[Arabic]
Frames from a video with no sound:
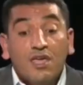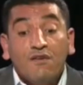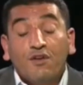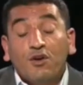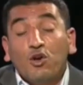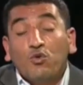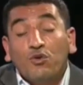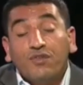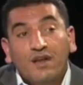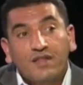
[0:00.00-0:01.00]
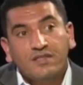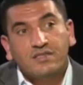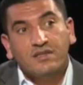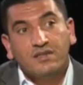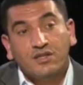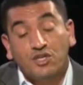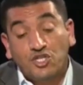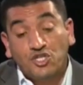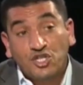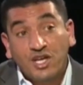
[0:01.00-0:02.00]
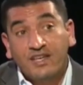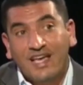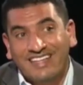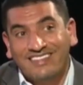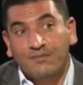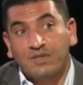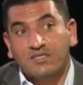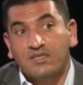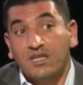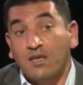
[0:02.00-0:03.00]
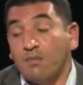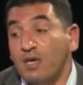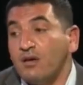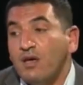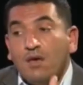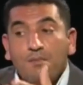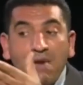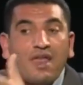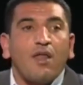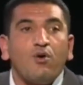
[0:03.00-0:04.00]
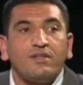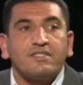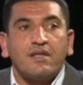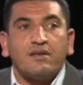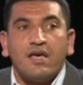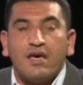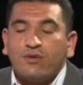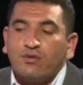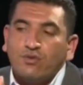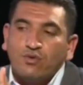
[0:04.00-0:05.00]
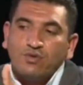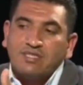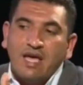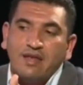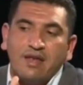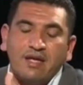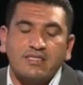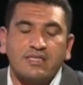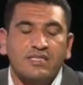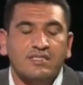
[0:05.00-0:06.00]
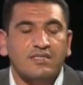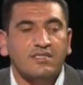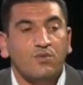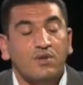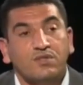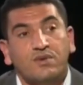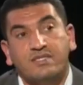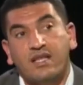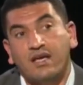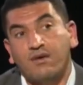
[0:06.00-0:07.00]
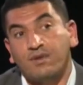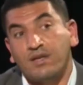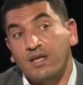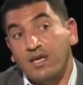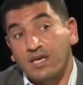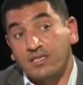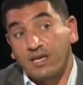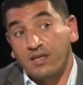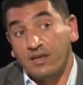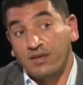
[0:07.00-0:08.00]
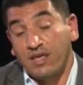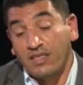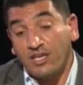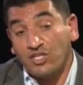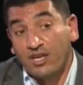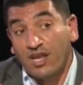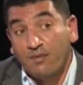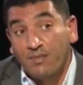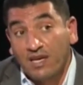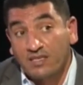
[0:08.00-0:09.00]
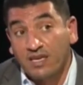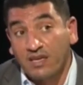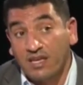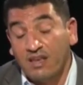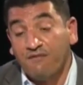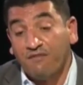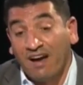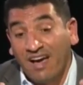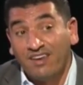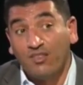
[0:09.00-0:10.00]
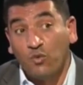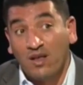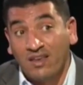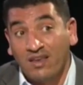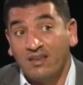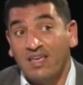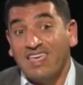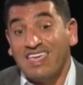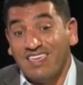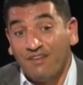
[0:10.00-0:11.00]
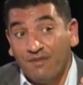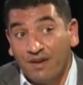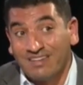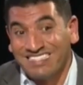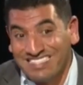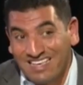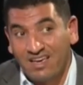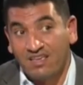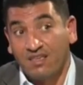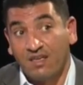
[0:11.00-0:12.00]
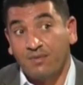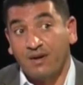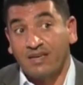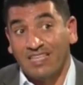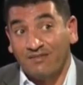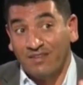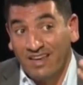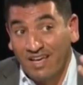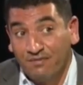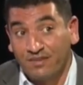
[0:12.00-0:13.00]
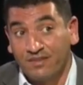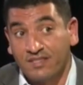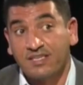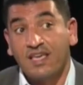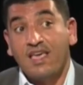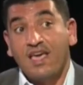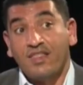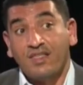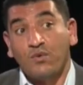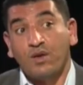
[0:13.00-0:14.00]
يخبر الكثره ديك سن جن خدي من سن ايمين ما راح روح نسنار وسعنا لنا سدي تساوي سويس راه قبل الجزائريين ذي دايك جانا لمن الجزائريين فغانا ذوالين يخبر نصح يخبر ني كذنا ذي ذات ذا